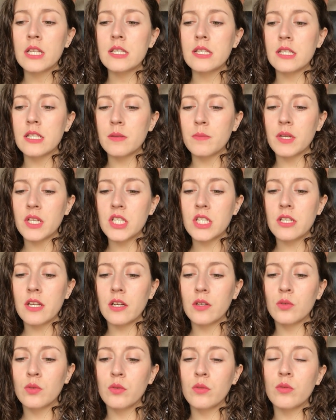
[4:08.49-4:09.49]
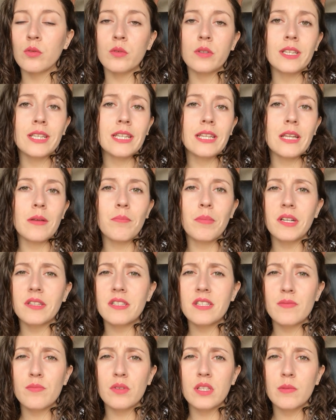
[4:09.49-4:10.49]
C'est une machine à coudre qui n'est pas
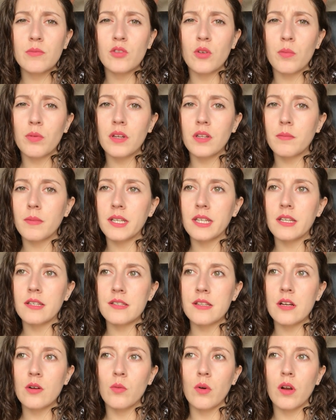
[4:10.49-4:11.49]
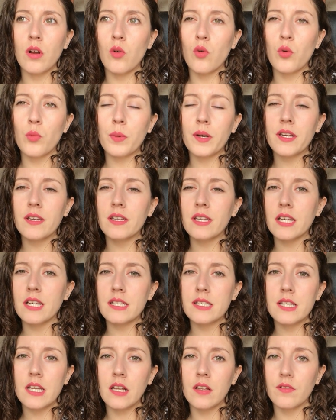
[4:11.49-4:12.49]
disponible dans plein de magasins ou alors le prix est
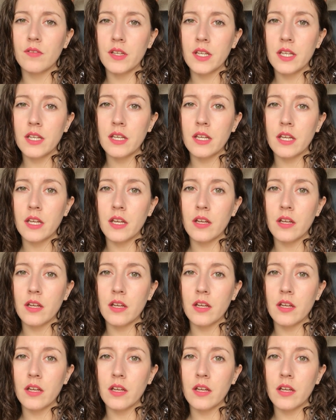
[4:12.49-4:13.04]
assez élevé.